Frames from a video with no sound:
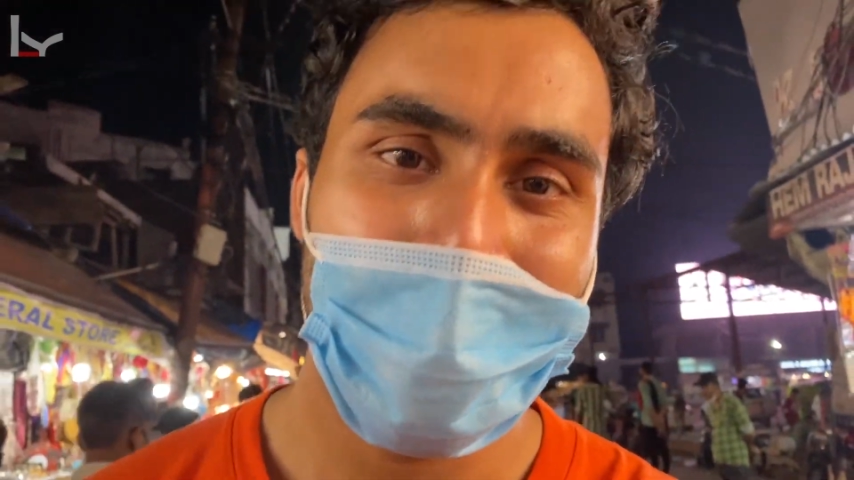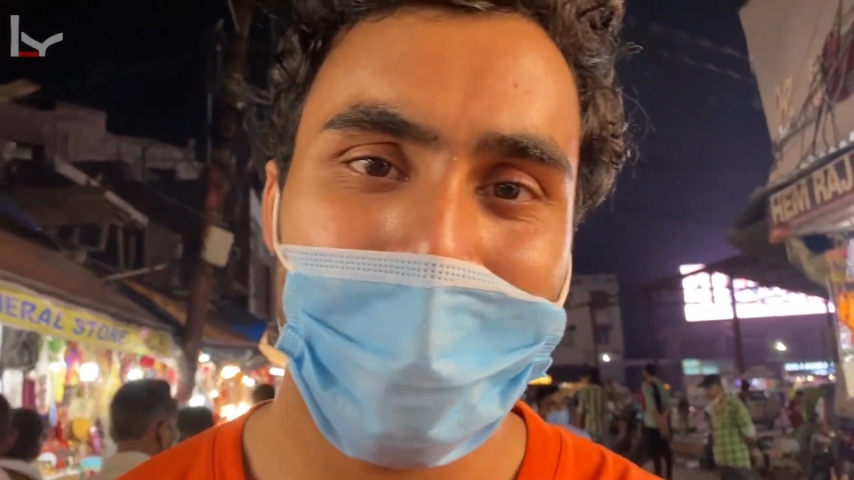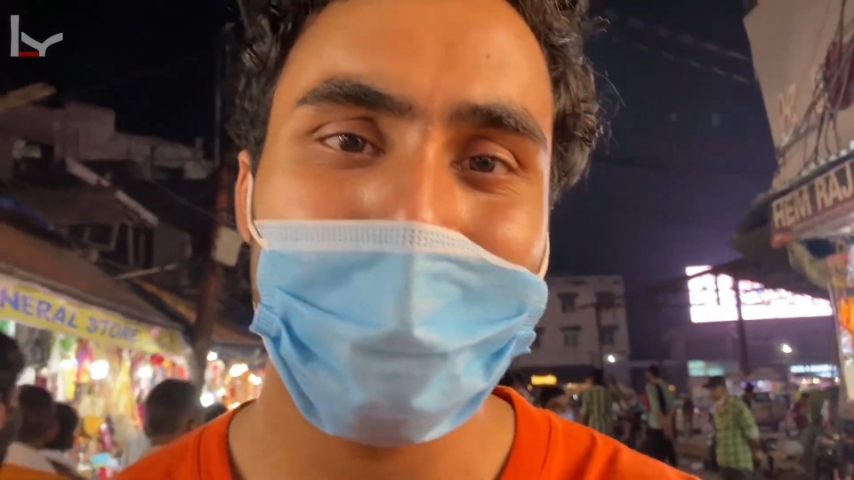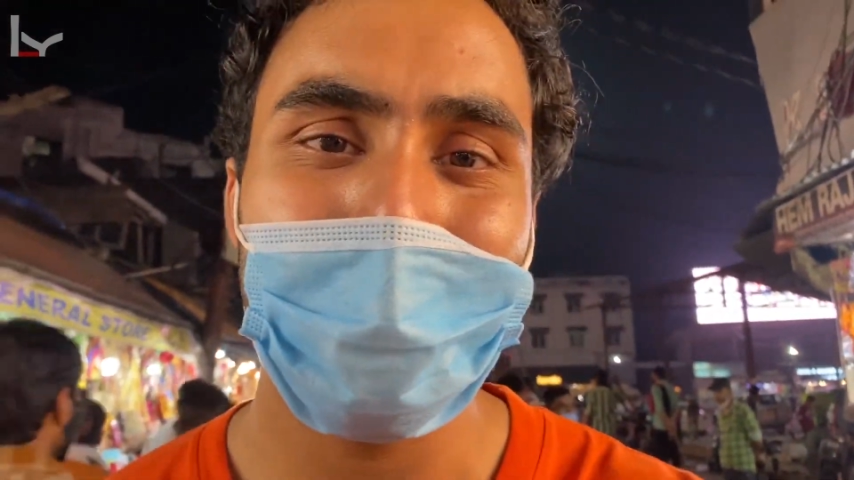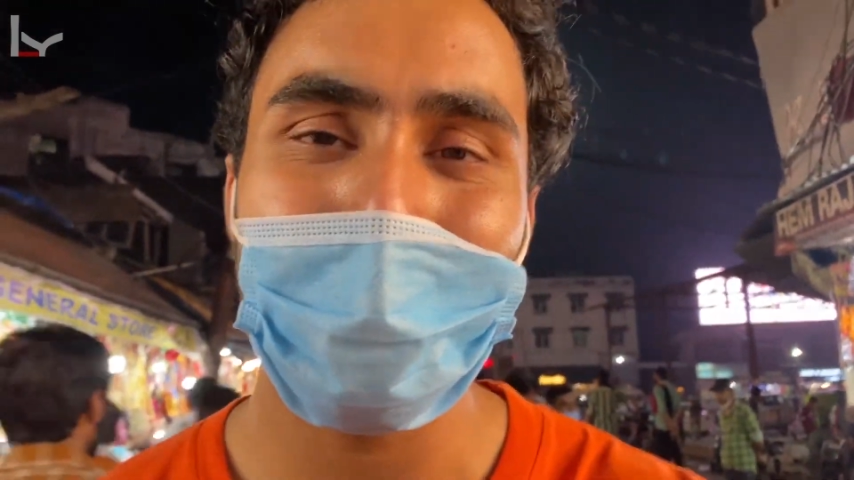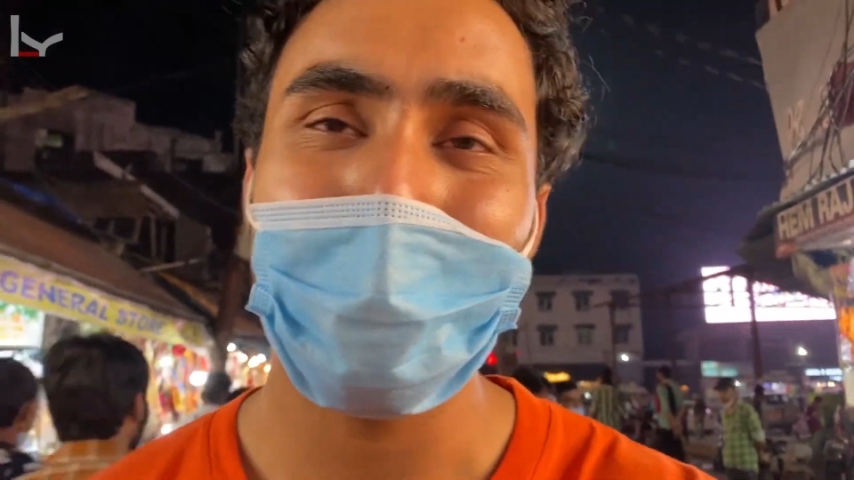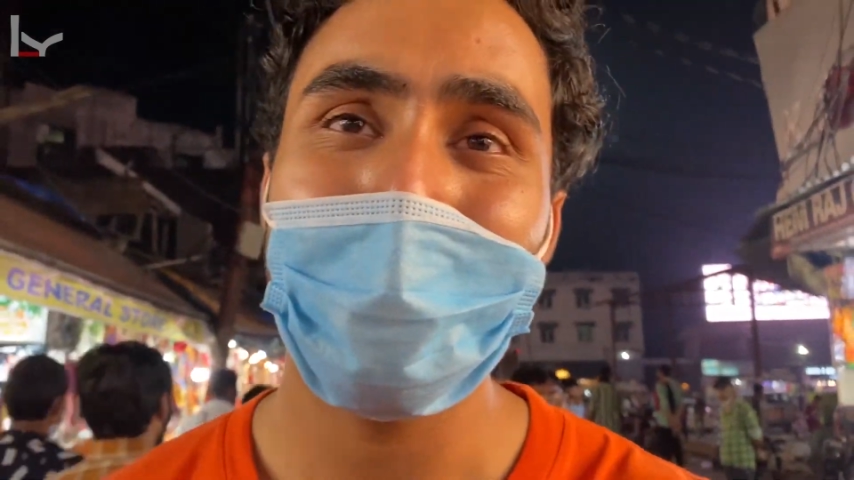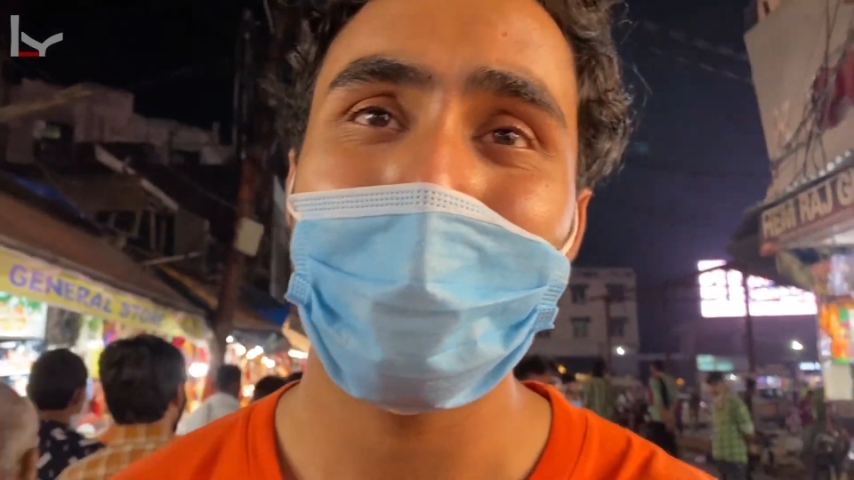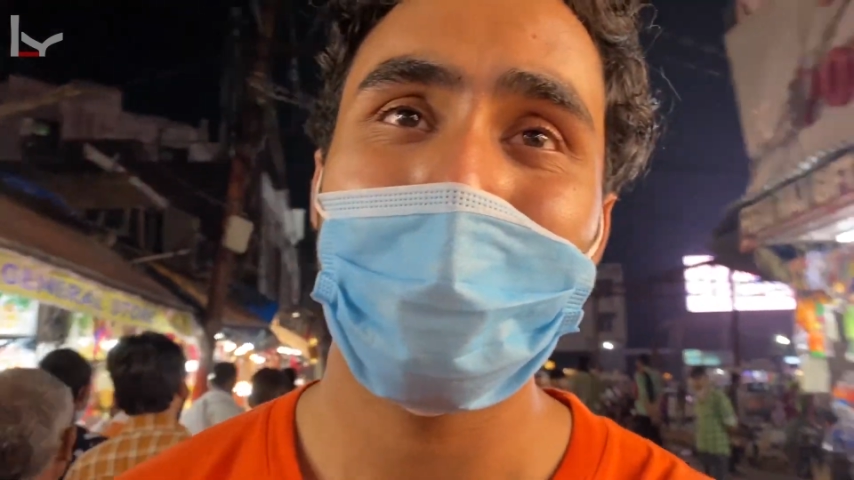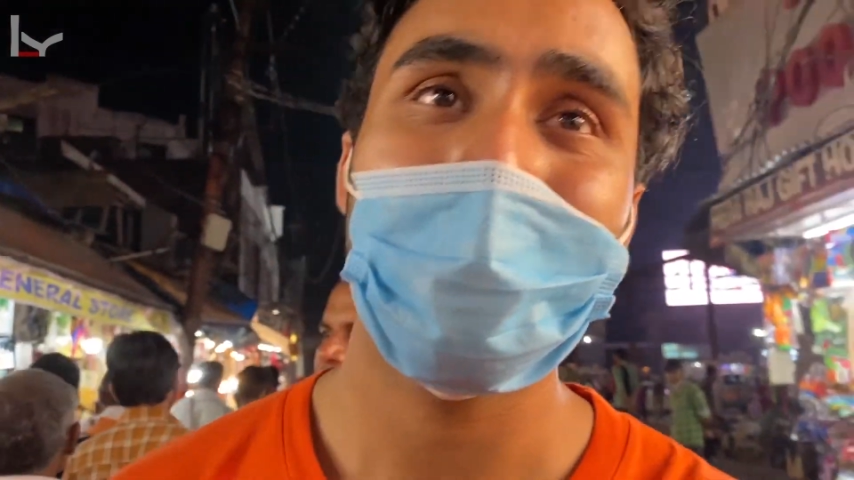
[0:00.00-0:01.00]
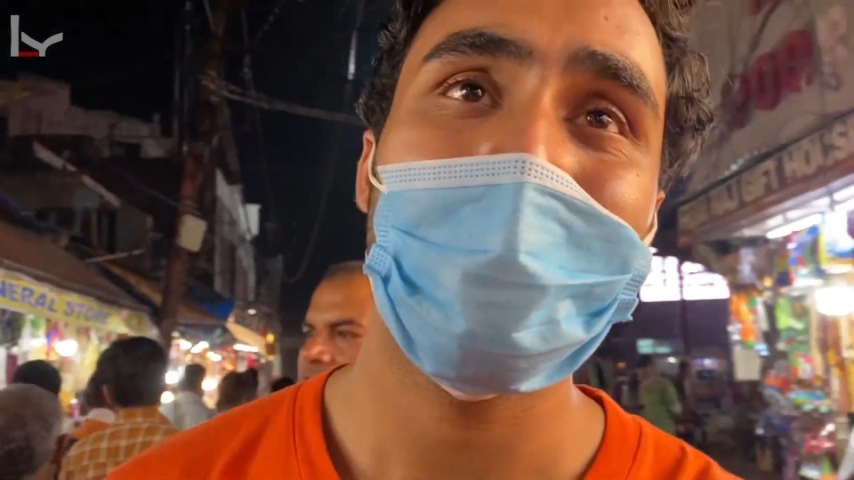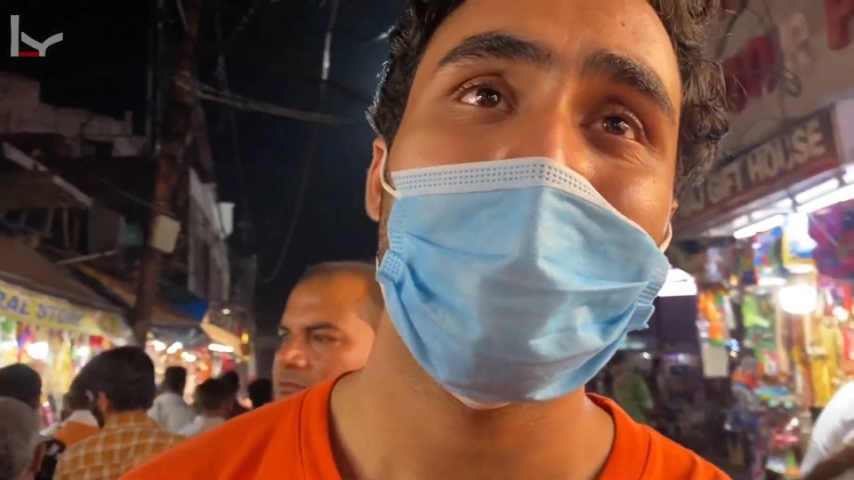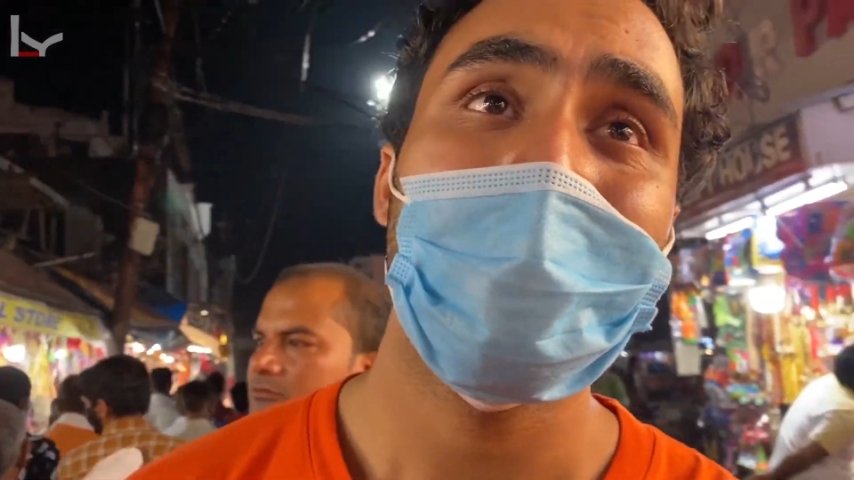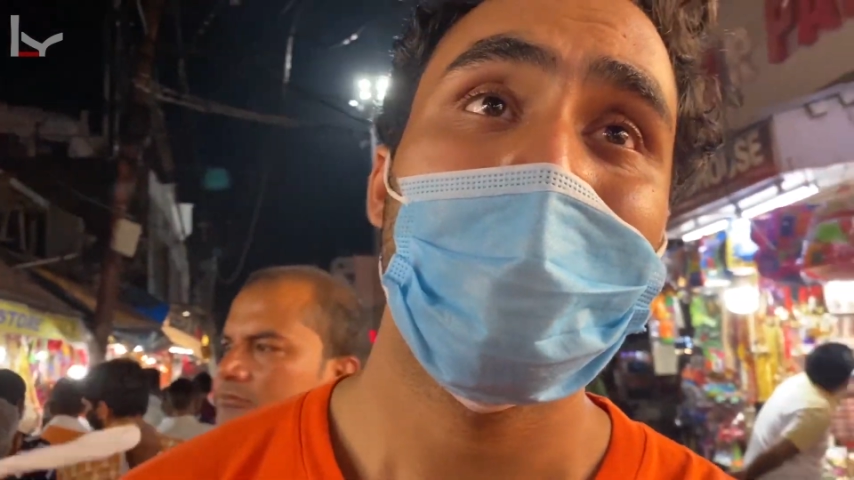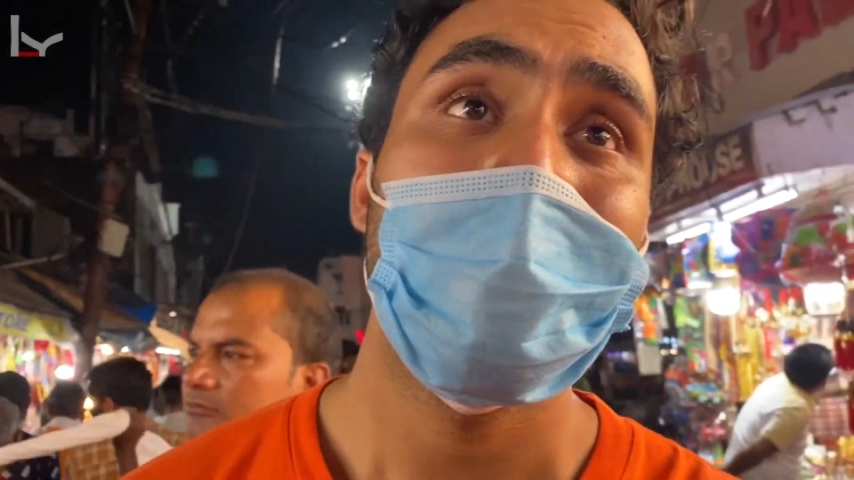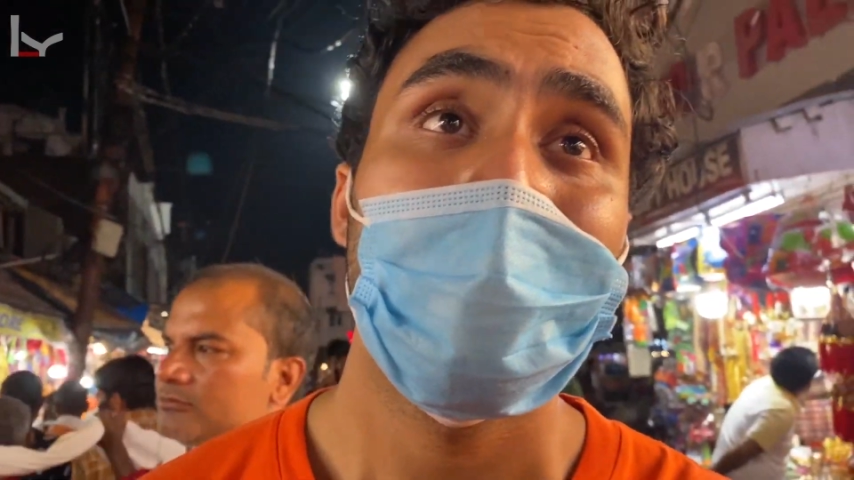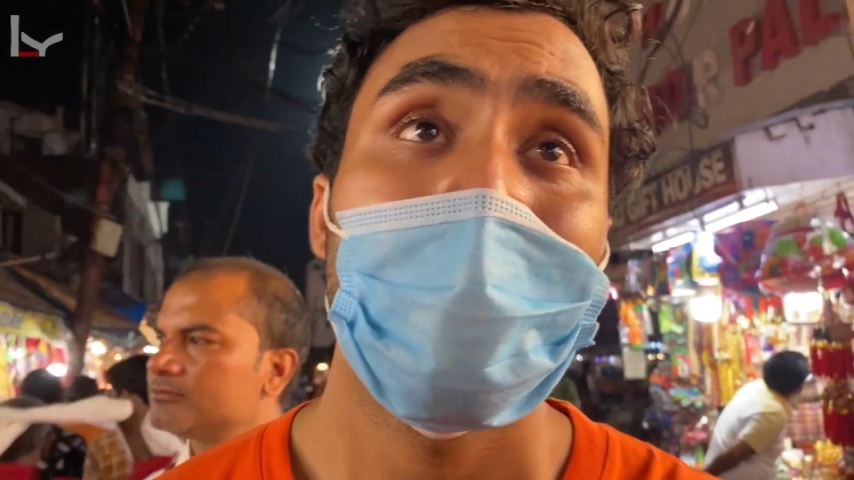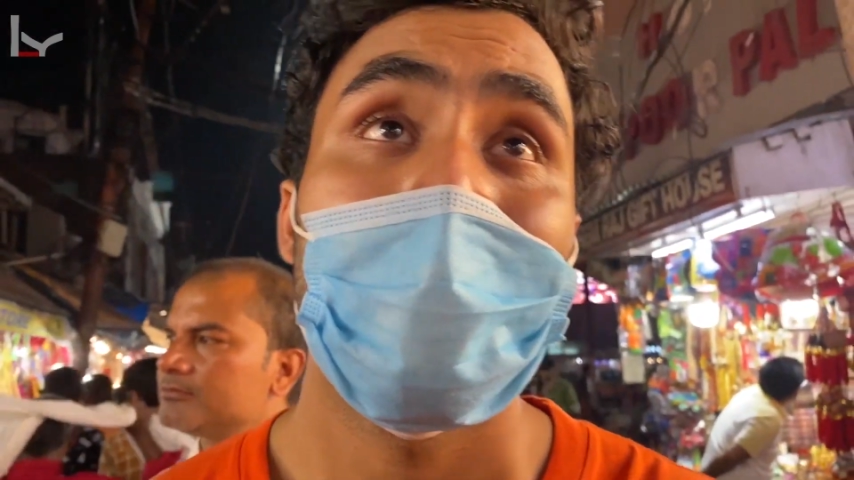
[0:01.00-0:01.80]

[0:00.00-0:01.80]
हैवी चल रहा है